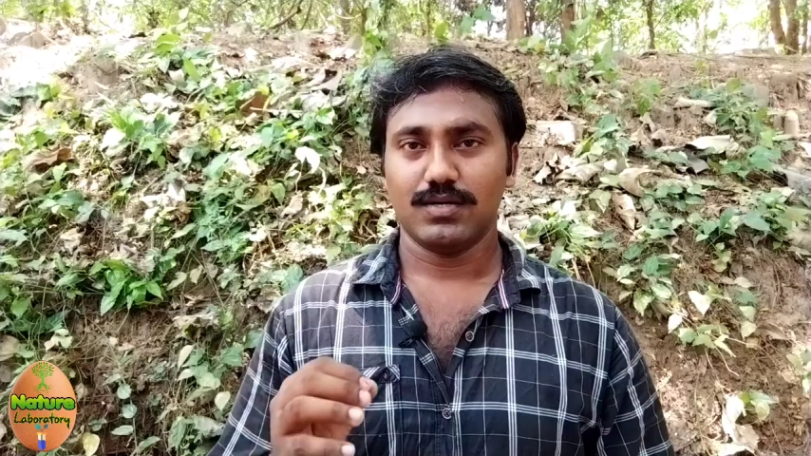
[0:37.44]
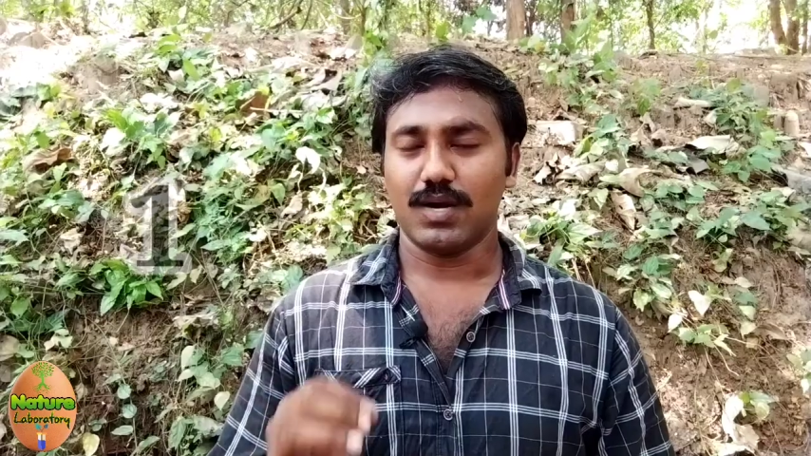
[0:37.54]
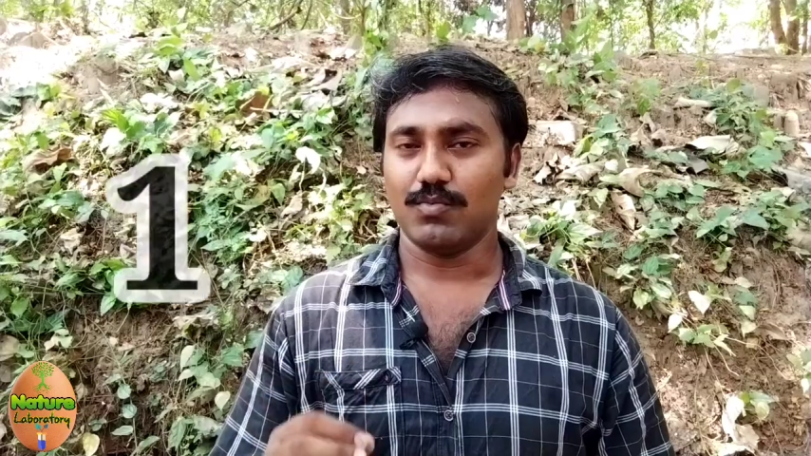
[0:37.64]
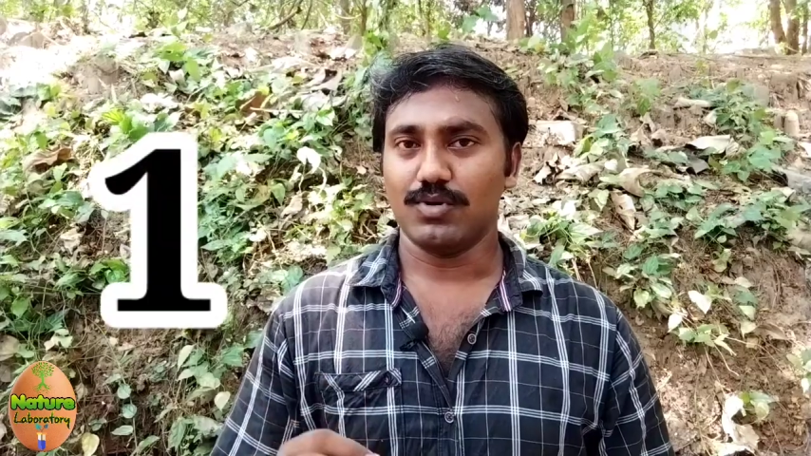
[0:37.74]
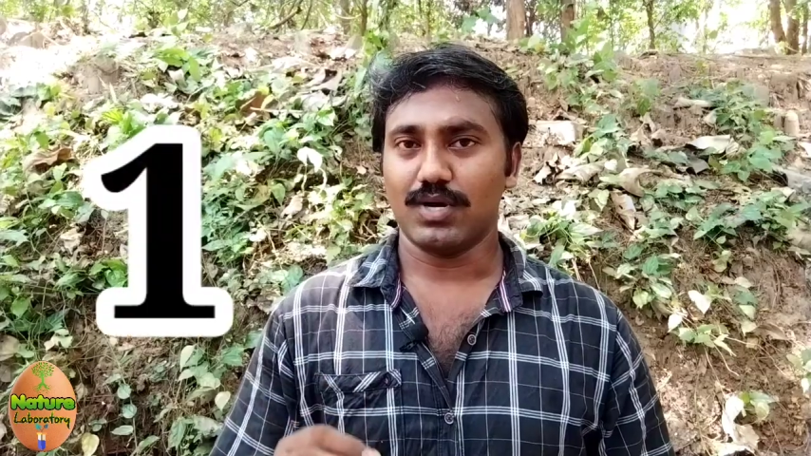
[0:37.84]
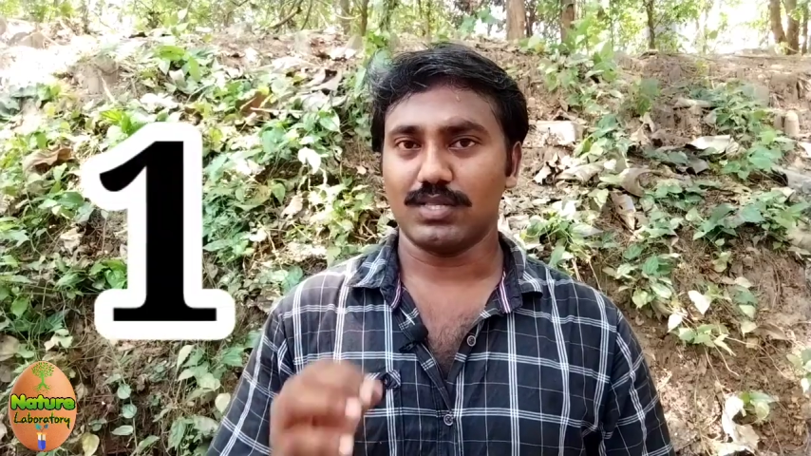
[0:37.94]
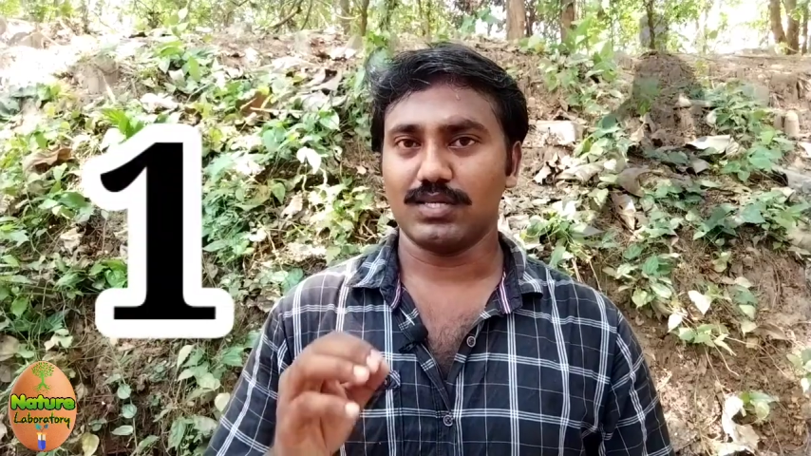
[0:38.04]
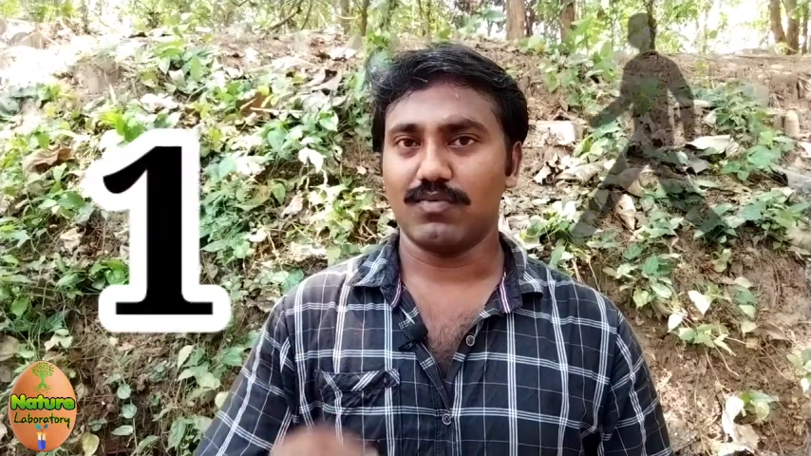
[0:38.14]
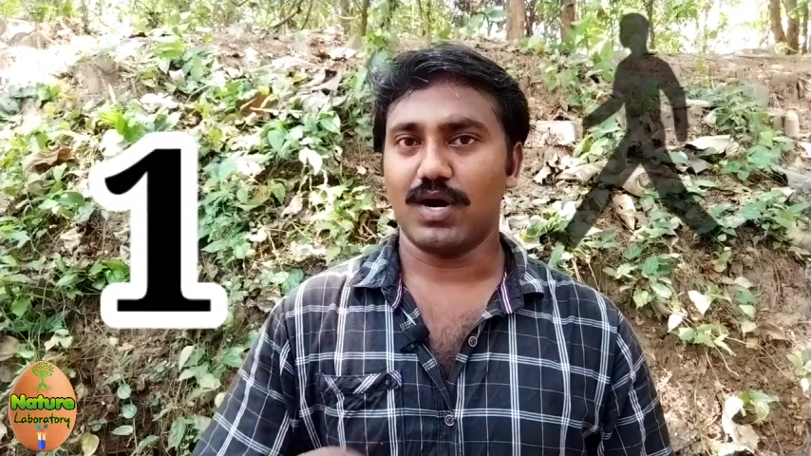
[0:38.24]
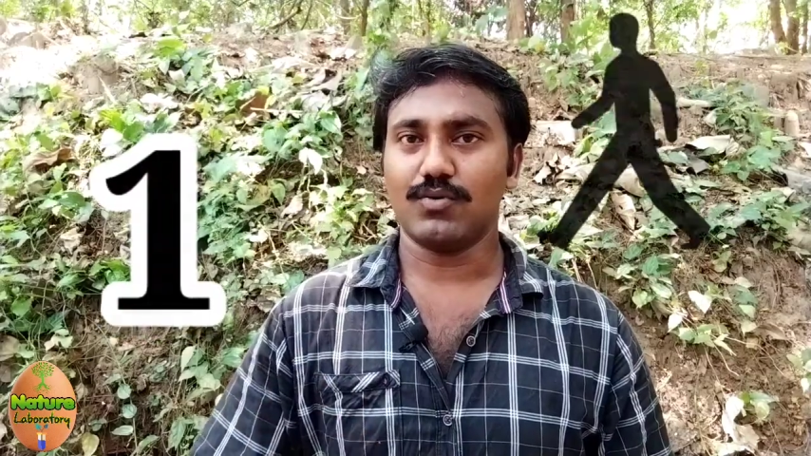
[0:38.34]
நாம் ஒரு
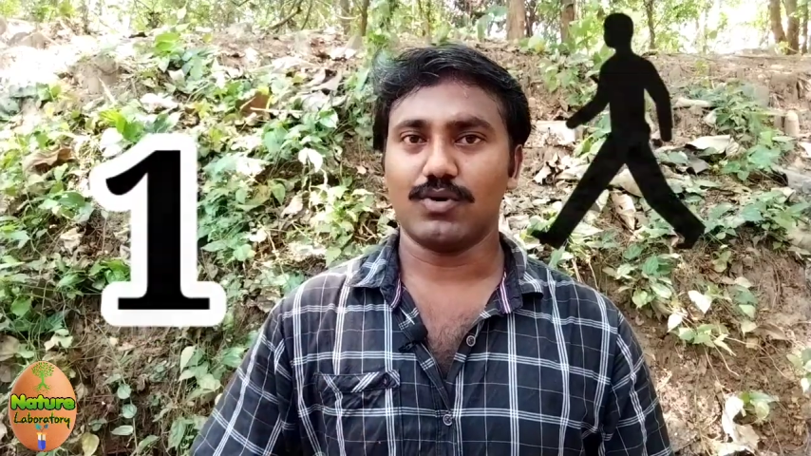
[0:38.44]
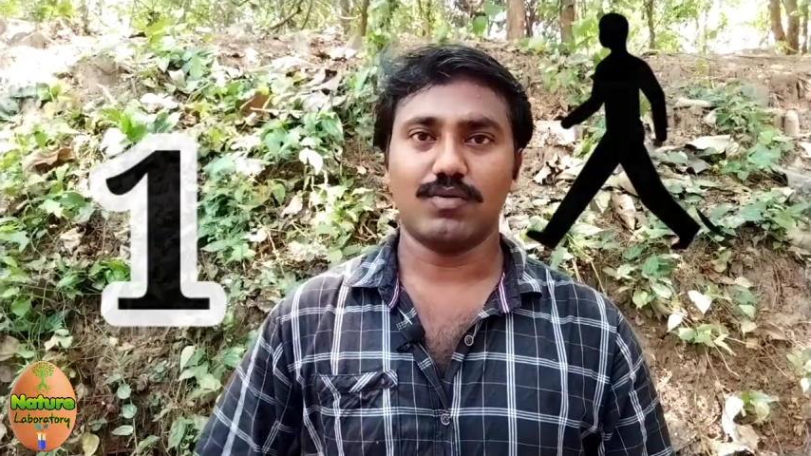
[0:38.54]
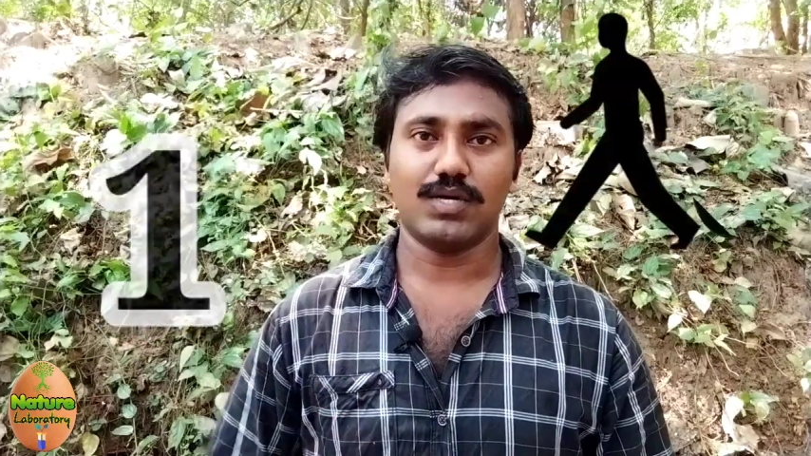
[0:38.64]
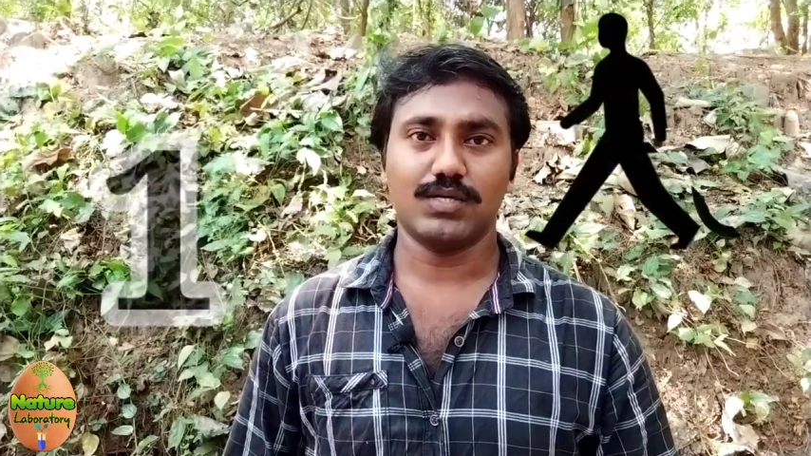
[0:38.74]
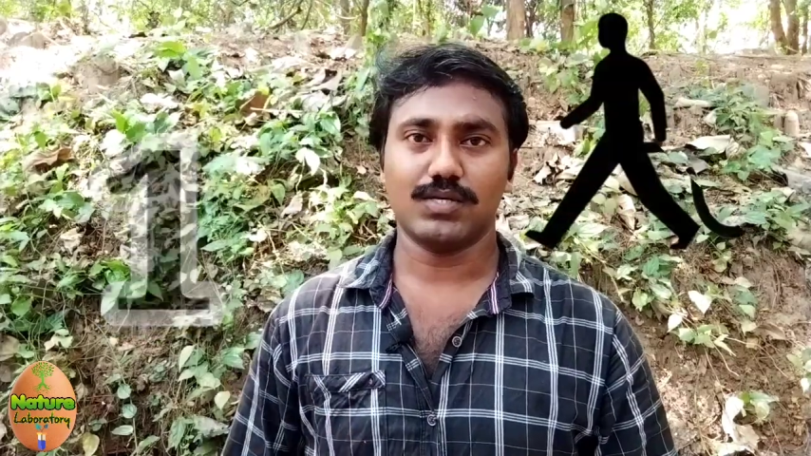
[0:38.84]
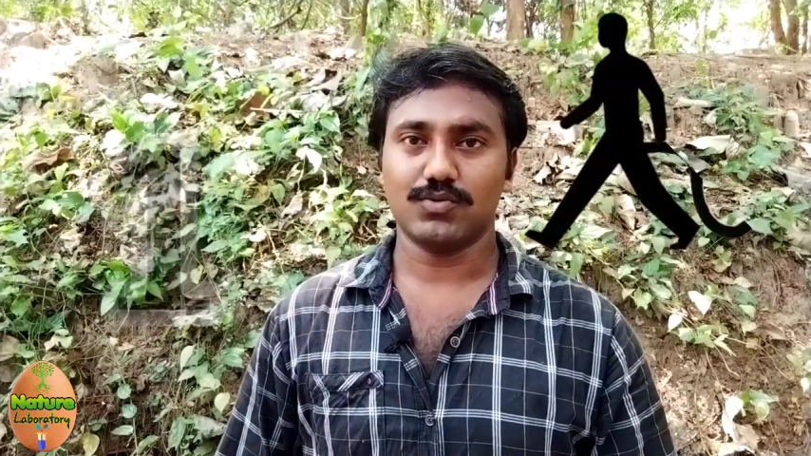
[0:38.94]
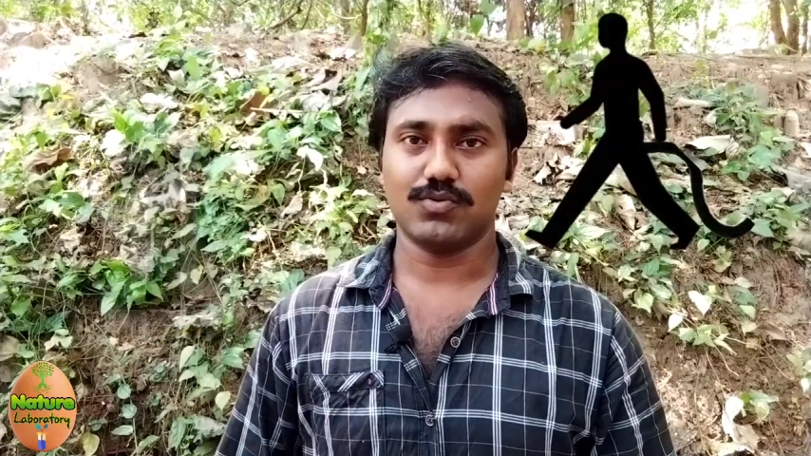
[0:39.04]
காலத்தில் வாழோடு வாழ்ந்துக்கிட்டு